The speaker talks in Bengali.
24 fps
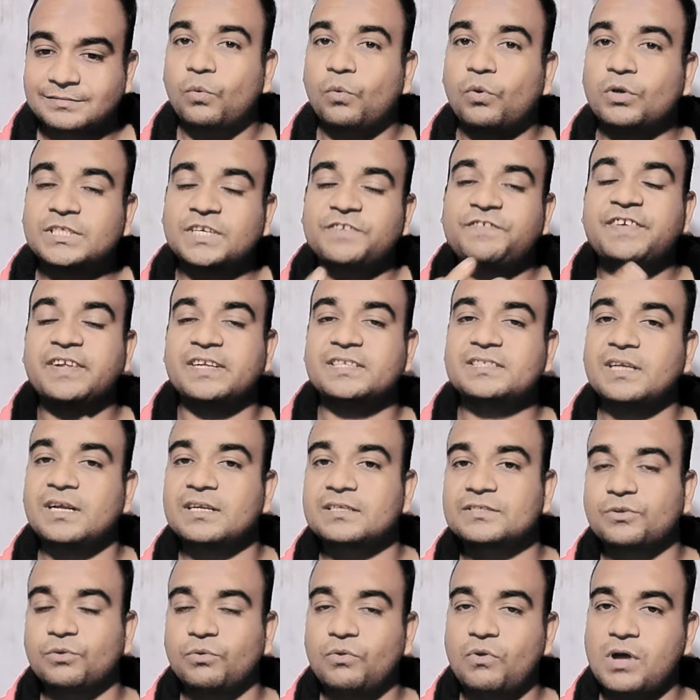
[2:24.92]
ওর যে
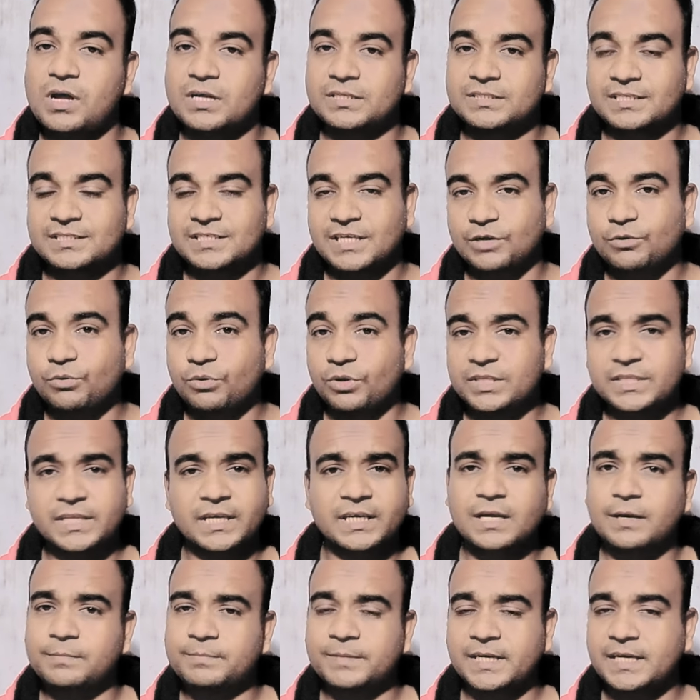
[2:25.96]
ফিচার্সগুলো আছে সেগুলো
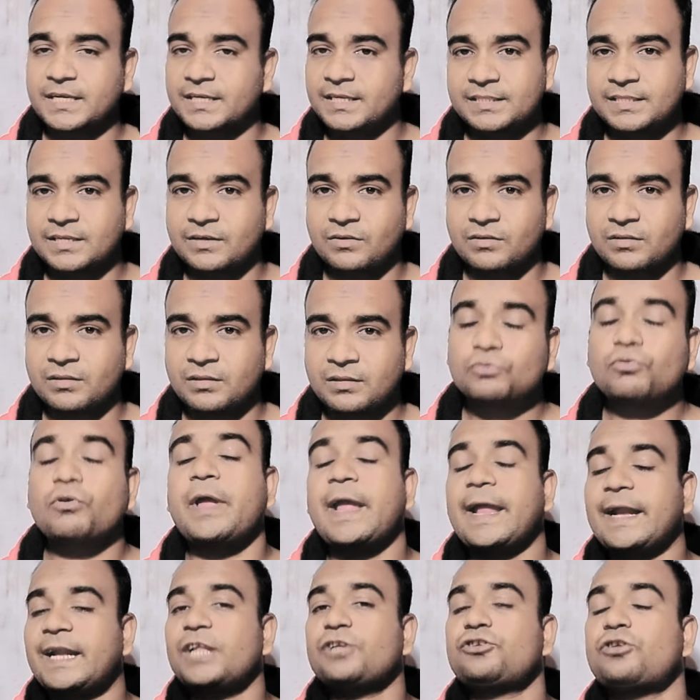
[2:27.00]
দেখে আপনাকে নিতে হয় তো
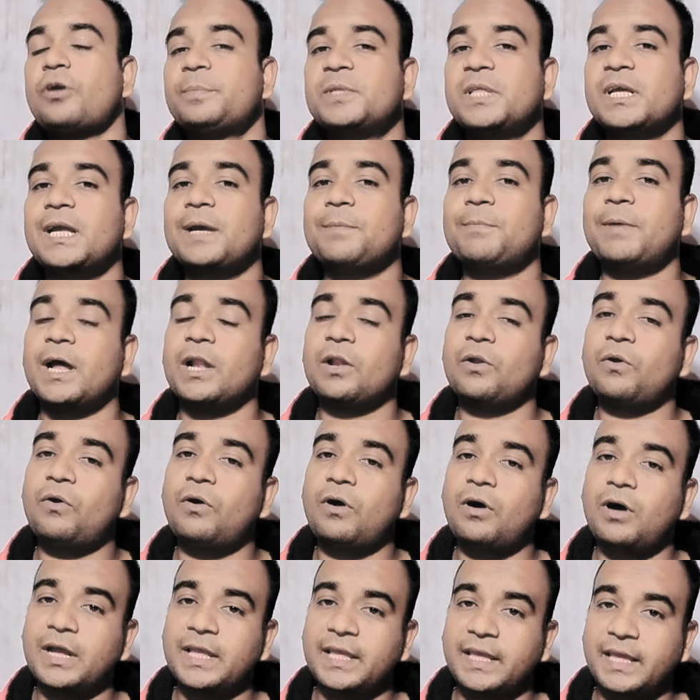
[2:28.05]
এটা সব থেকে ভালো
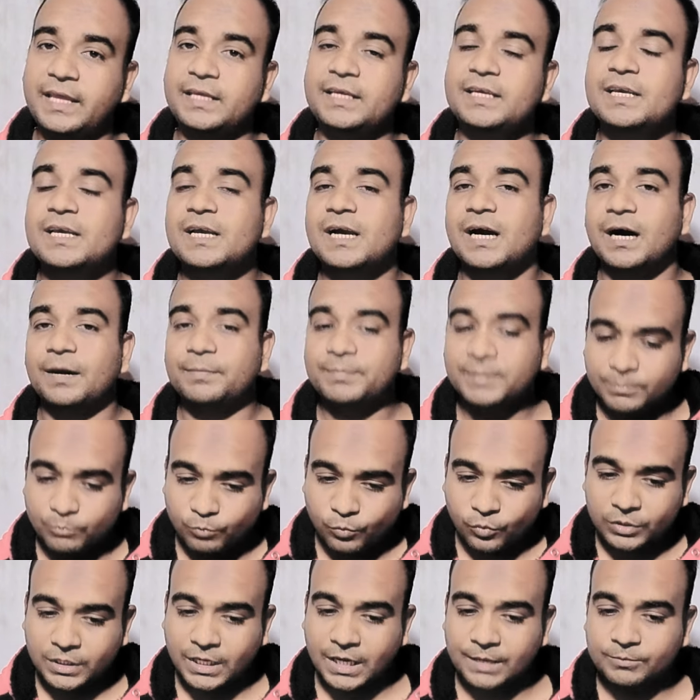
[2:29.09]
হয় এই আপনি
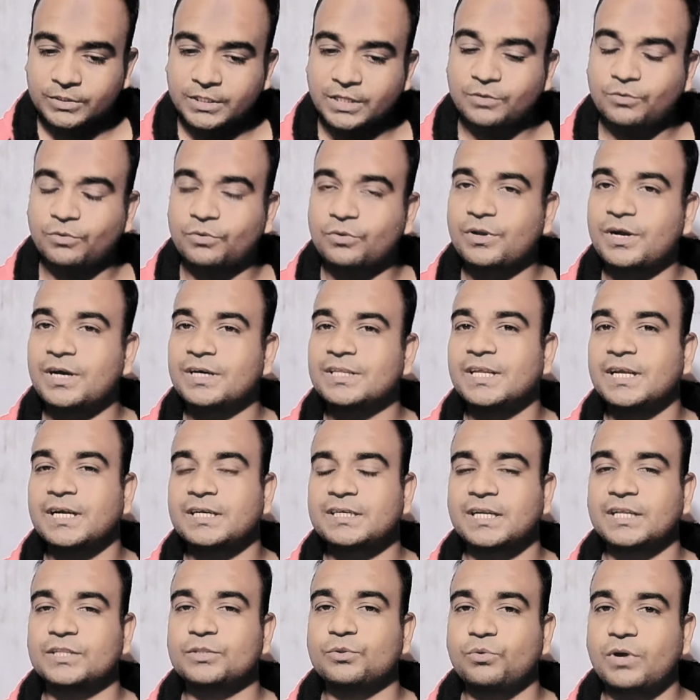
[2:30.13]
মোটামুটি কোনো কাজে
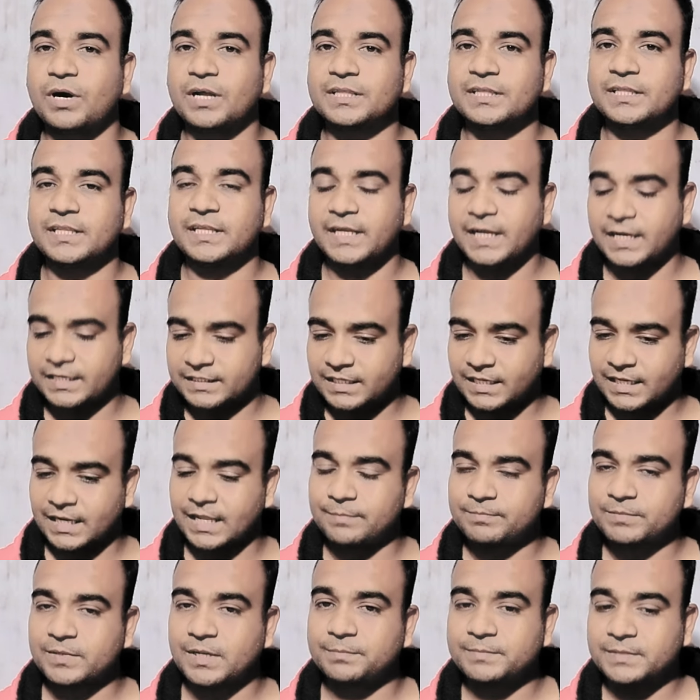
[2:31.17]
একটা দোকান দিয়ে একটা
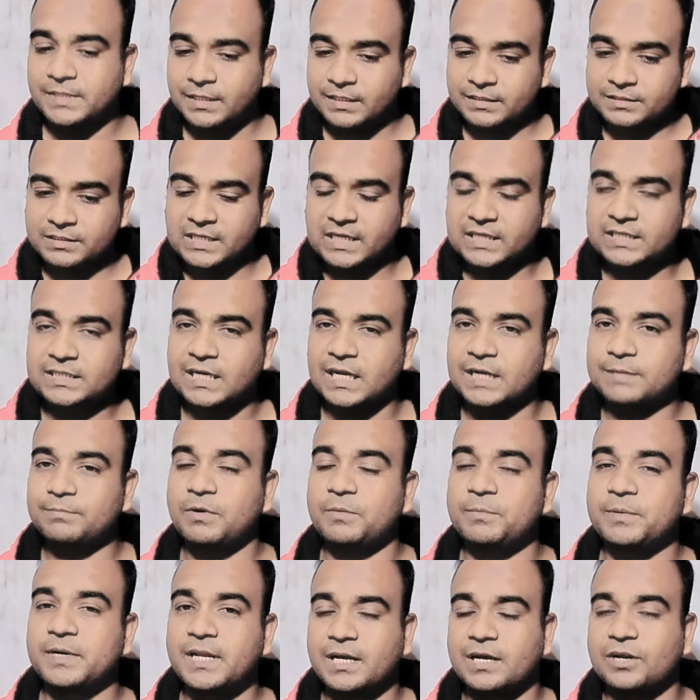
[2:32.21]
ল্যাপটপ নিয়ে
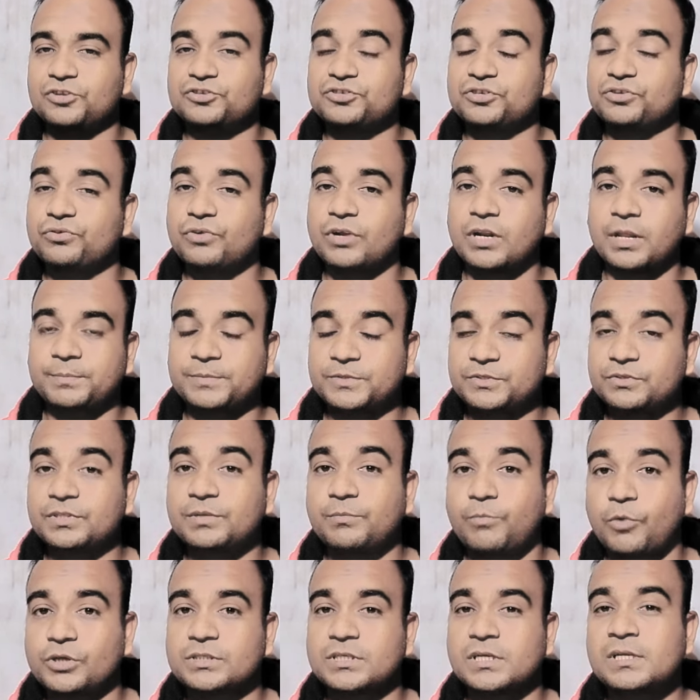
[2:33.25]
ঠিকঠাকভাবে ডেকোরেশন করে আপনি যদি
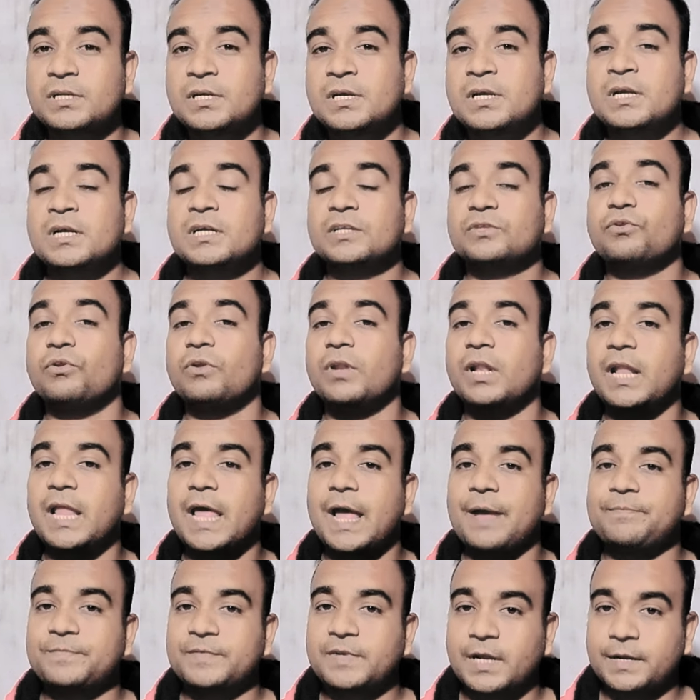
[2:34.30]
বসেন তো
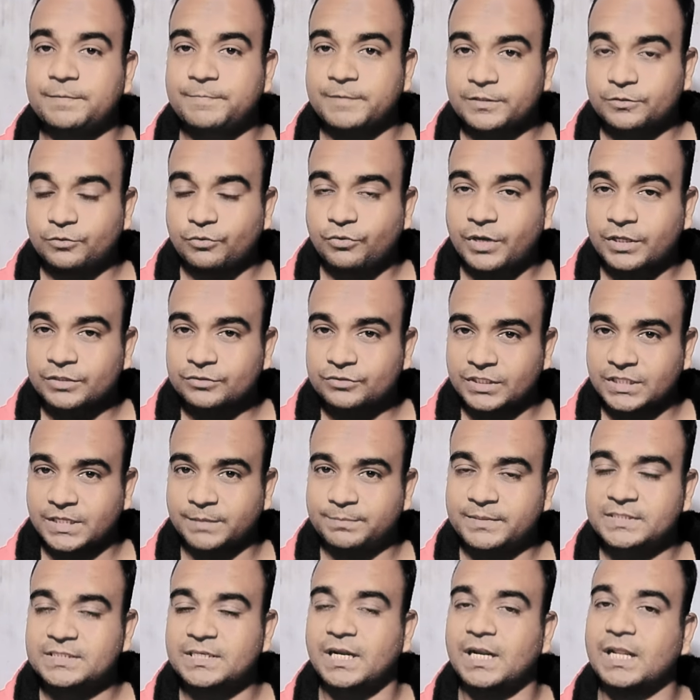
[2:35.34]
ল্যাপটপের দোকান যদি
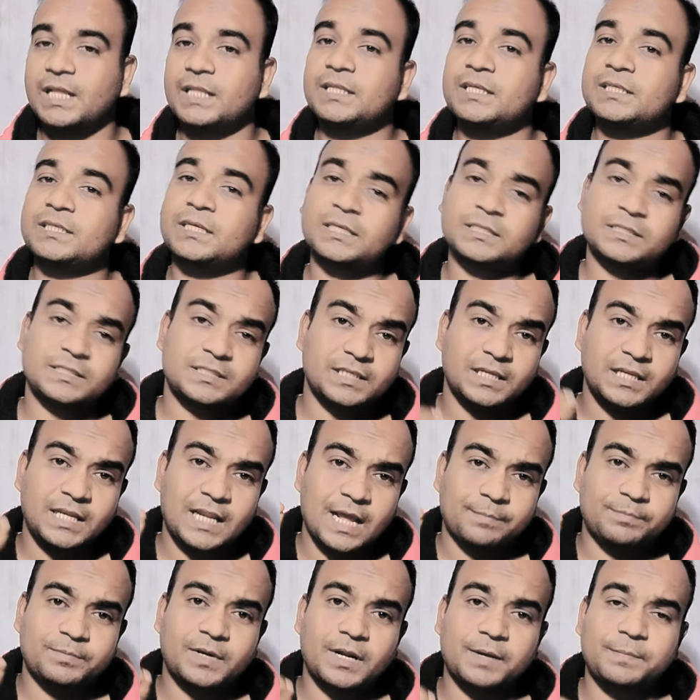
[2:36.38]
আপনি চালাতে চান
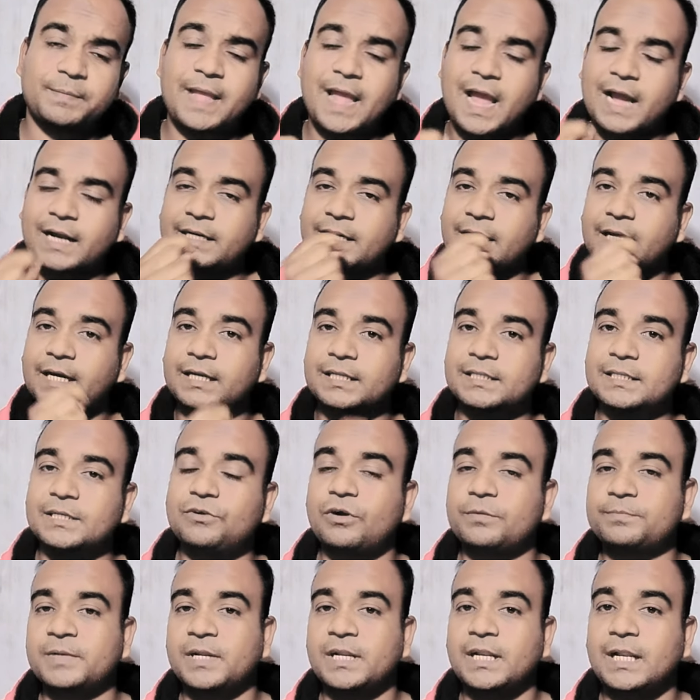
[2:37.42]
ল্যাপটপ এক টাকা দিয়েও
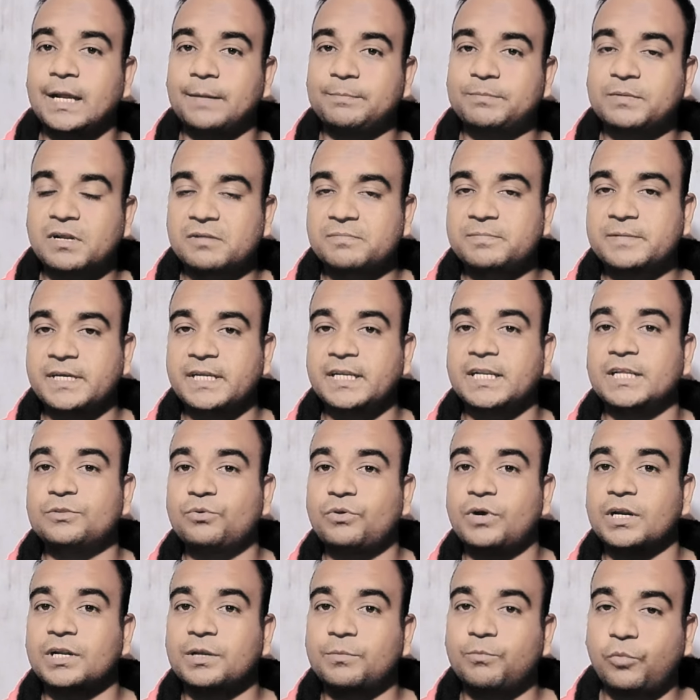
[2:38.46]
আপনার ল্যাপটপ কিনে
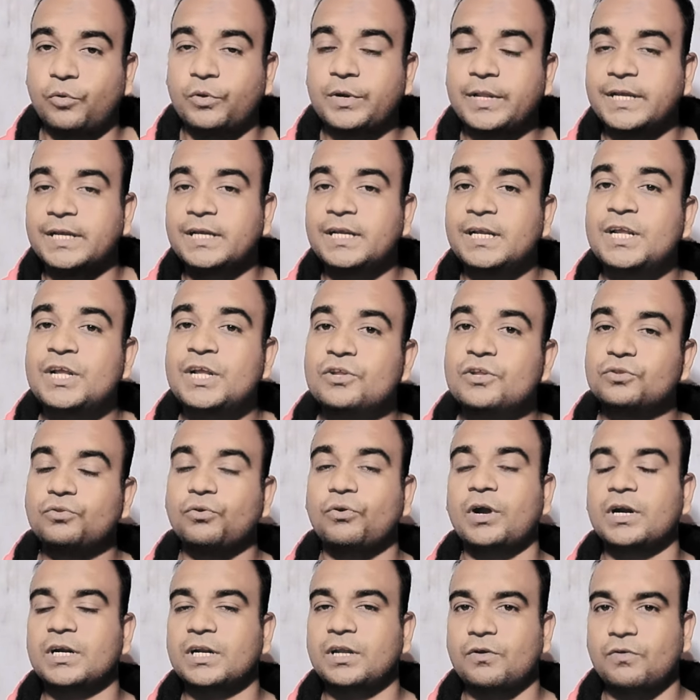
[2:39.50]
দোকানে ভরে
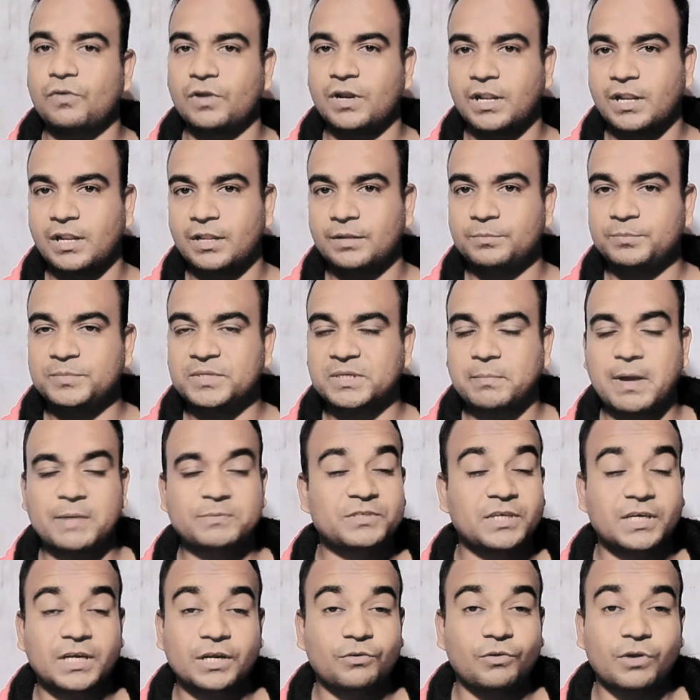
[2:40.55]
দোকানটা করা
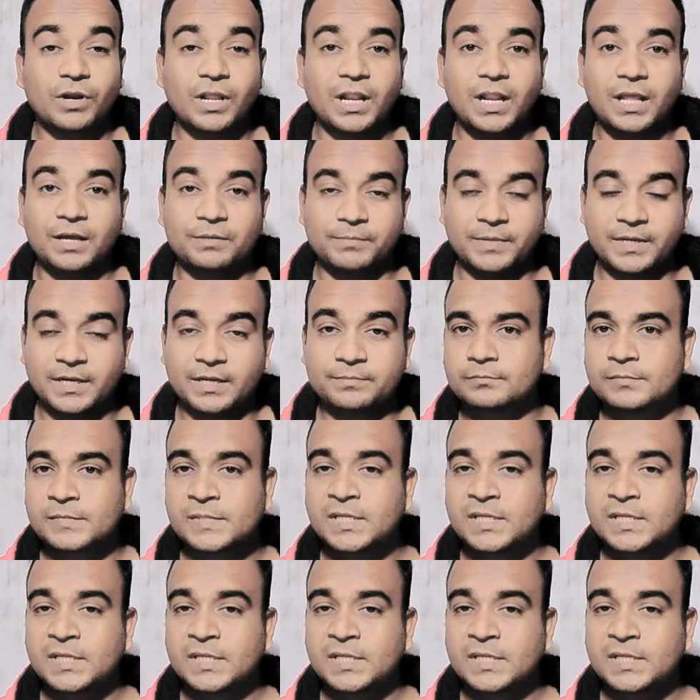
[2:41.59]
ব্যবসাটা করা লাগবে না